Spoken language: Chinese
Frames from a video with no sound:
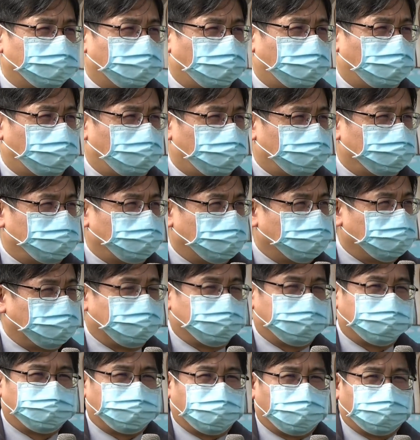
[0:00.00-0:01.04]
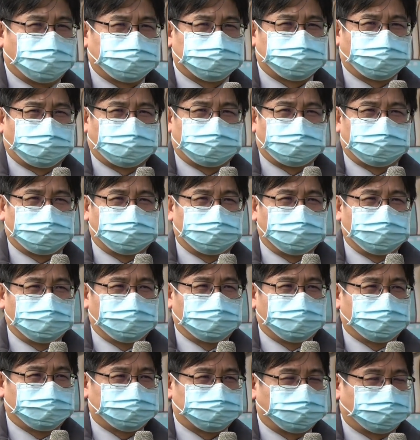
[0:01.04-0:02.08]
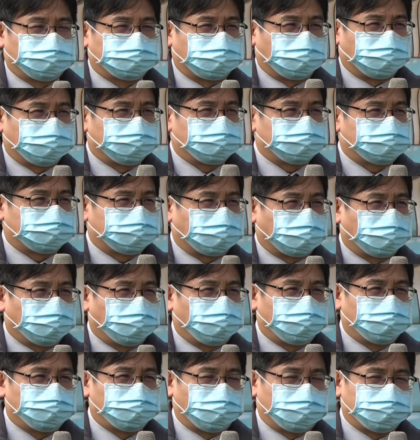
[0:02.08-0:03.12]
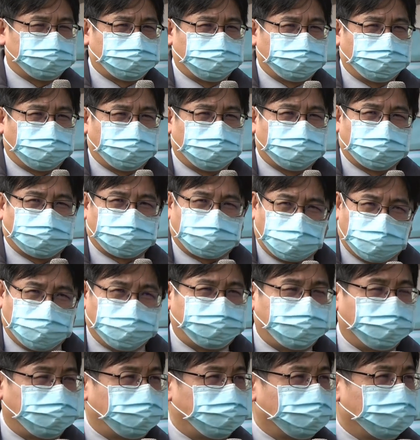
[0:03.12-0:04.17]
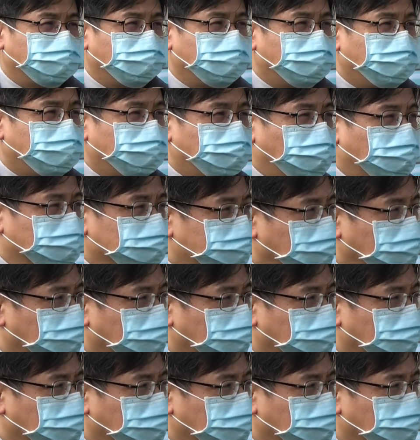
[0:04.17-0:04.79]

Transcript: 呃，圆满的把它做做成整个园区的一个开辟，让